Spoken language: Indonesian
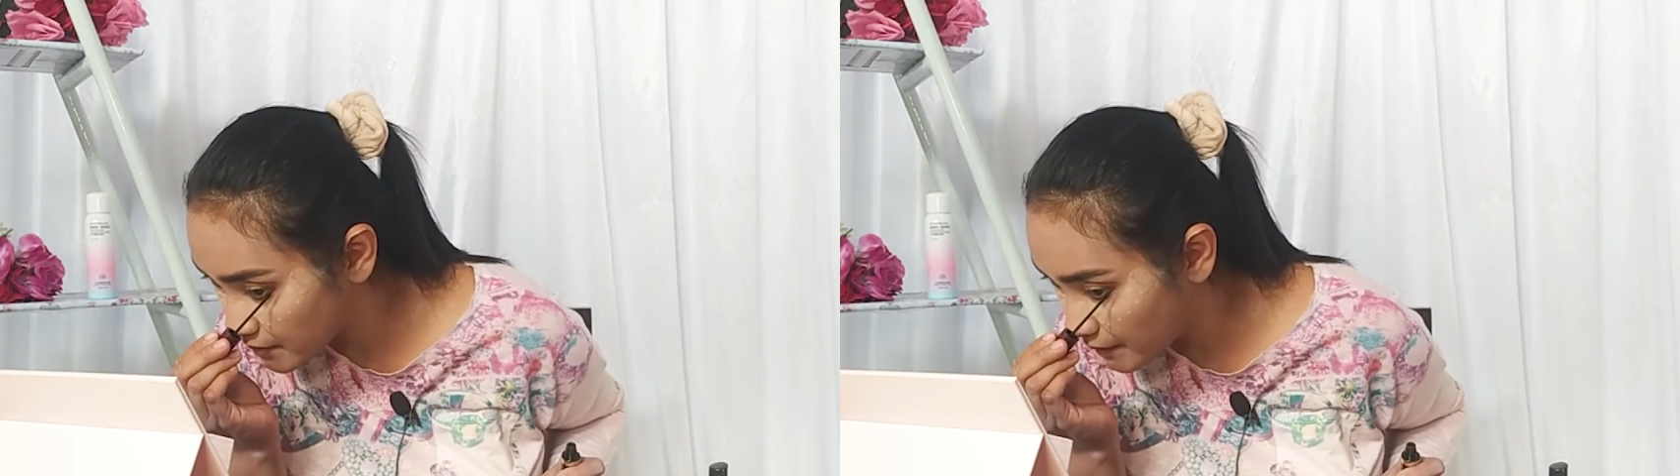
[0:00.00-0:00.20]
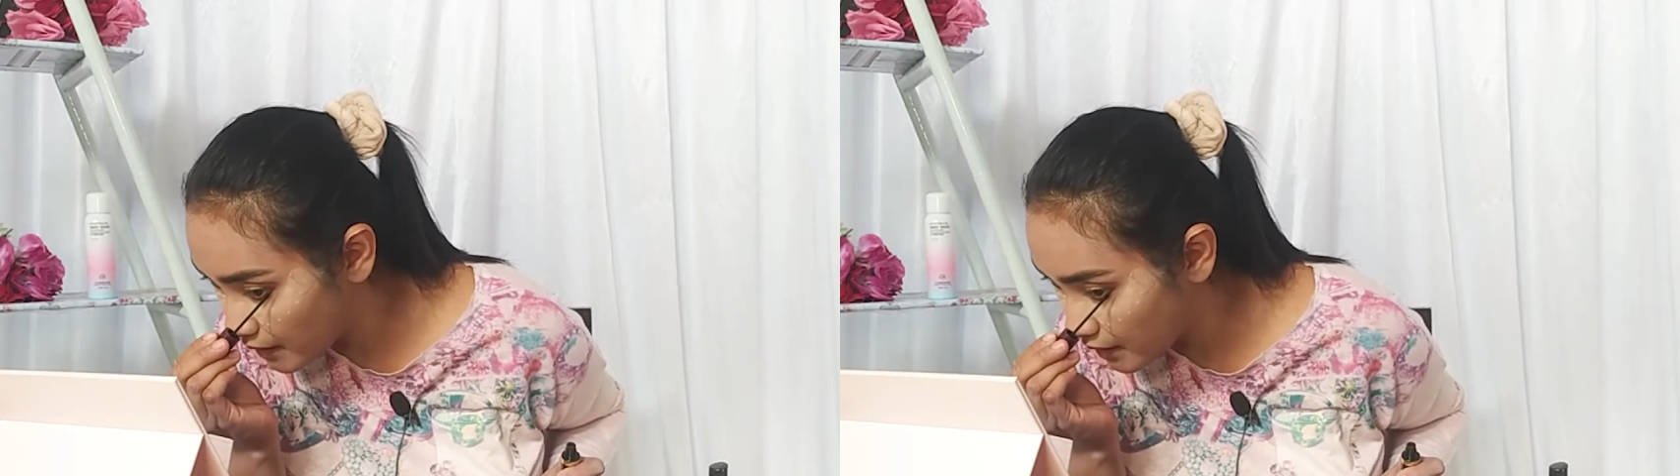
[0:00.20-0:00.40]

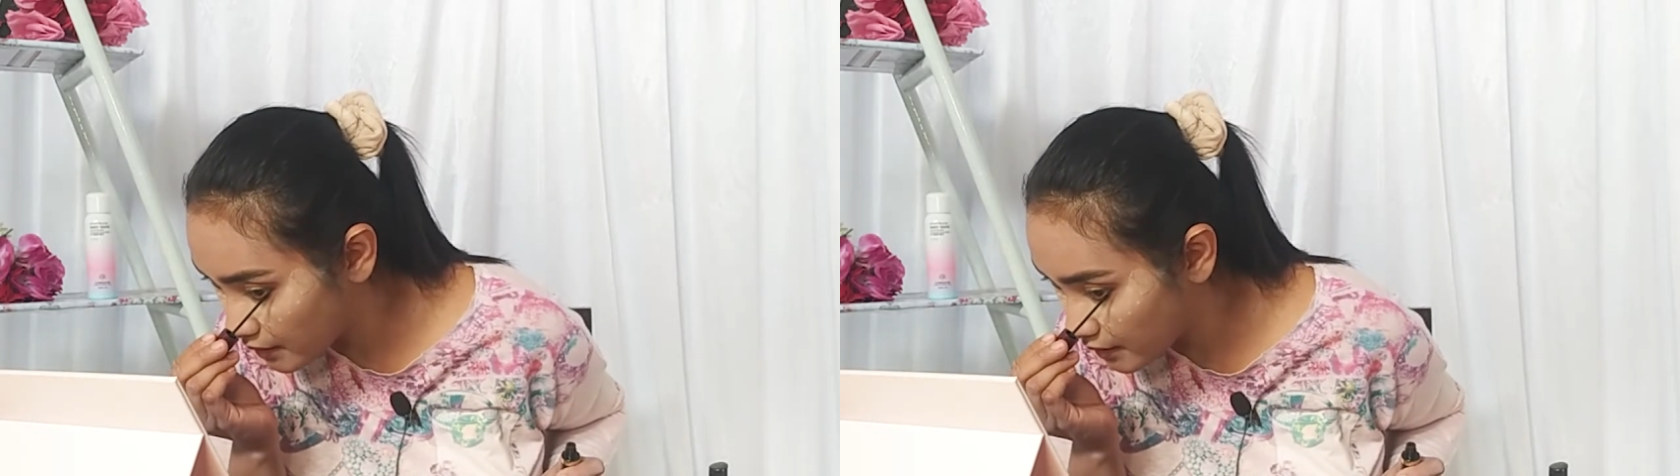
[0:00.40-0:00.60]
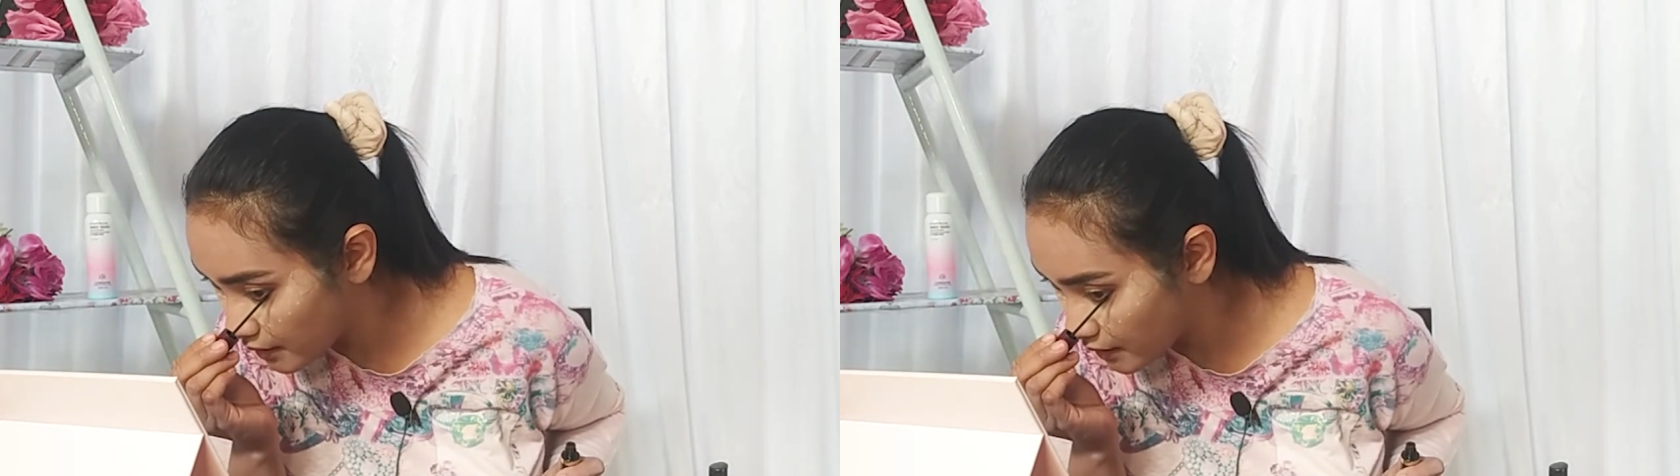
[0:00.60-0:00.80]

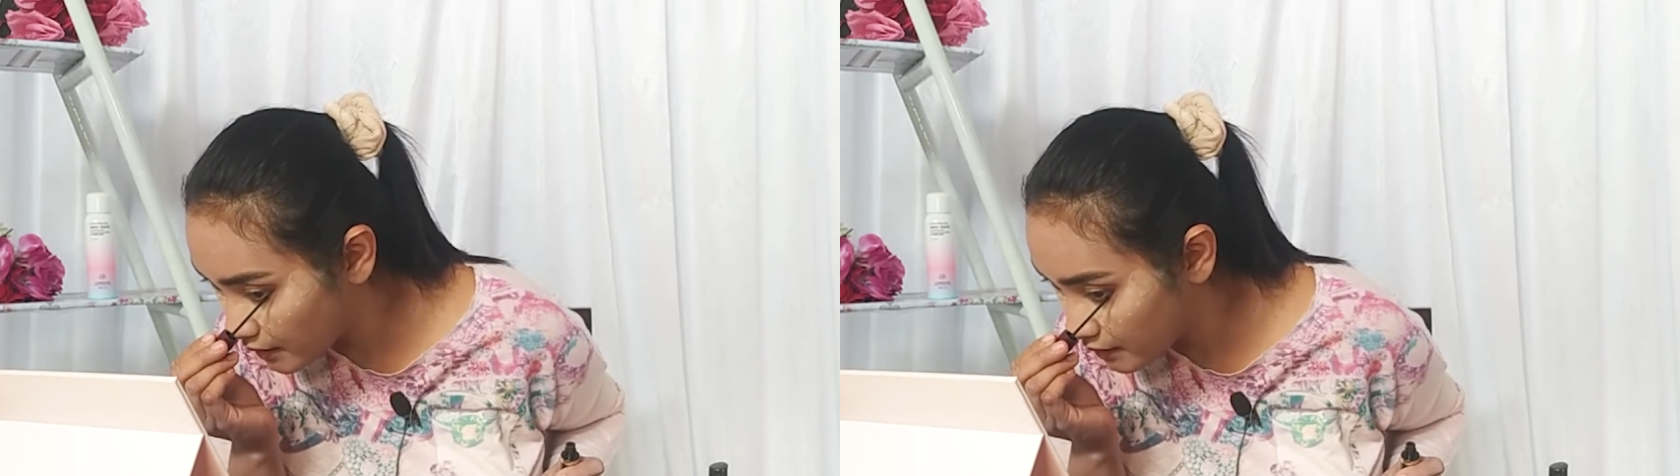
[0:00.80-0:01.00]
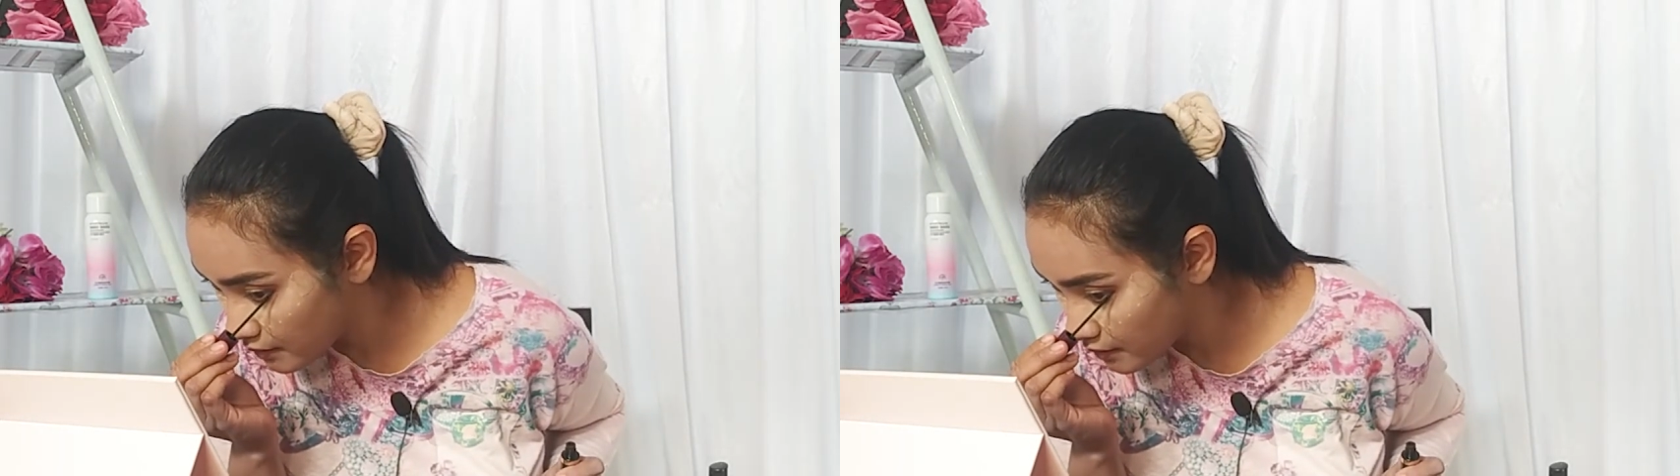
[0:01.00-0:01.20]

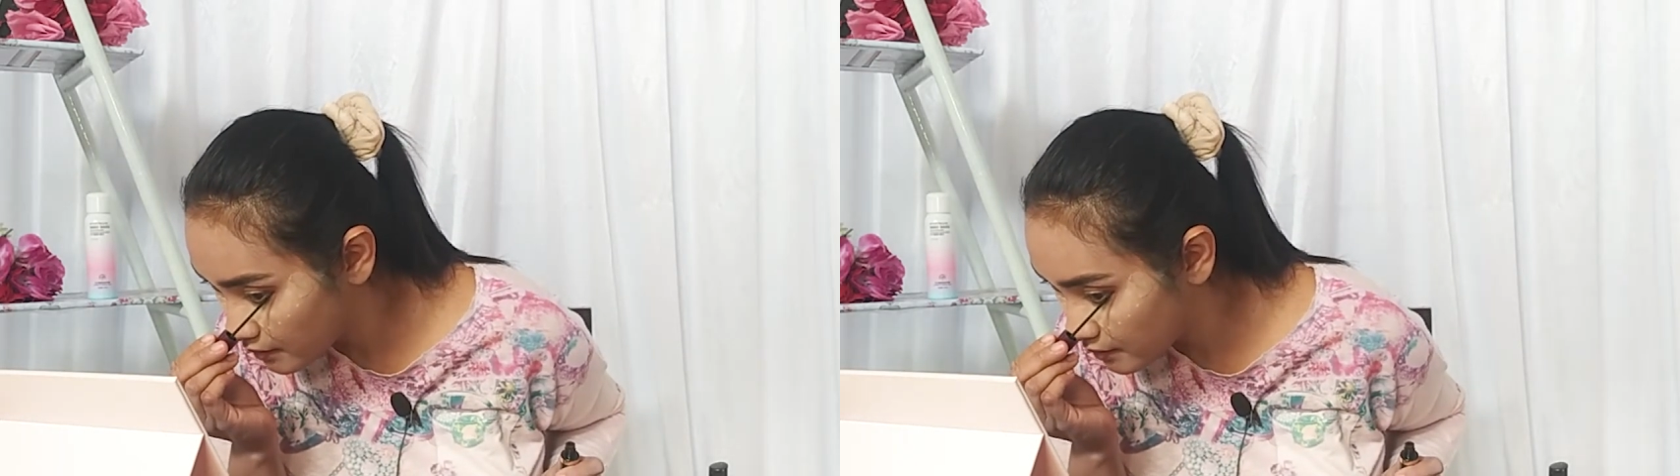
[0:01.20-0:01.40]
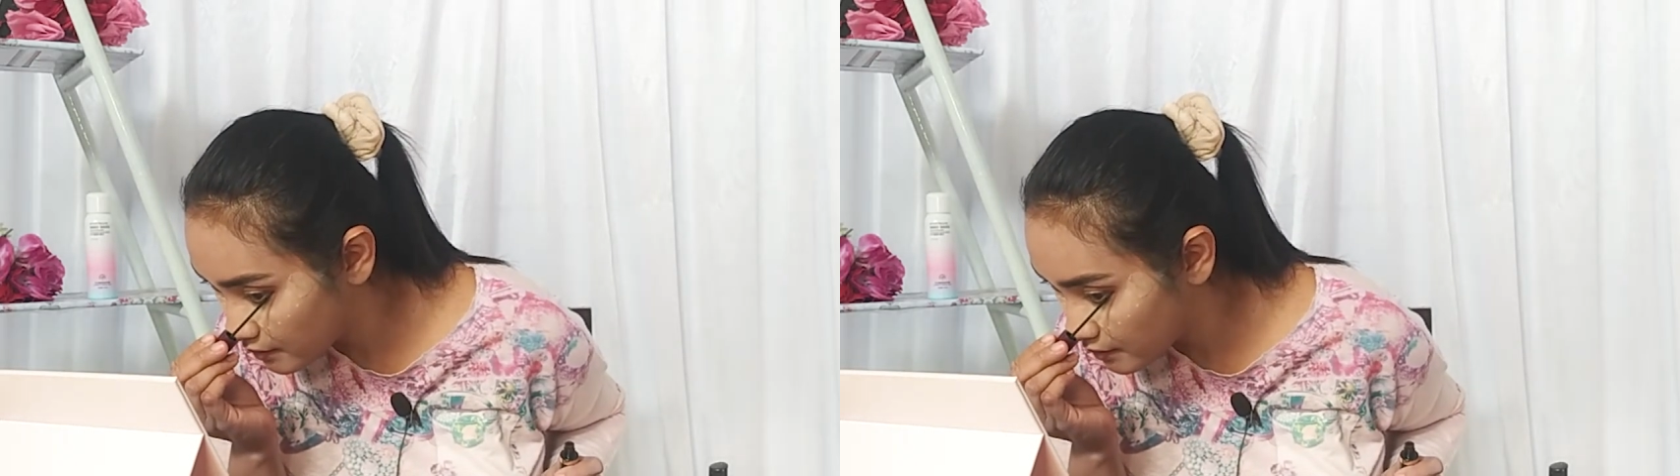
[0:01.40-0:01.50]
sebelahnya